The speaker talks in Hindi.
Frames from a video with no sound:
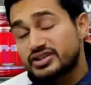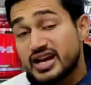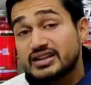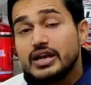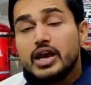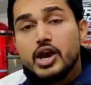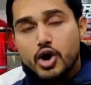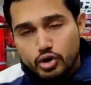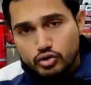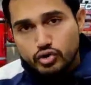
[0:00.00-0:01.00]
के
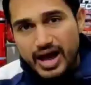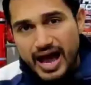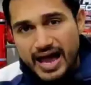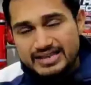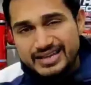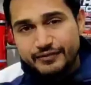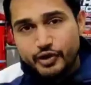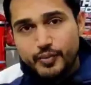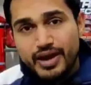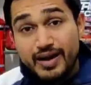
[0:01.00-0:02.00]
साथ और दोस्तों आज की
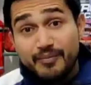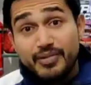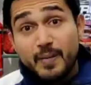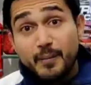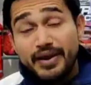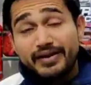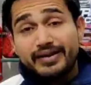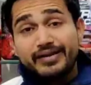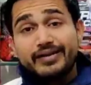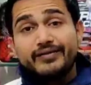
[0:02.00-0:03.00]
वीडियो में हम कंपेयर
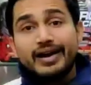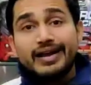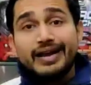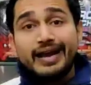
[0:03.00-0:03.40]
करने वाले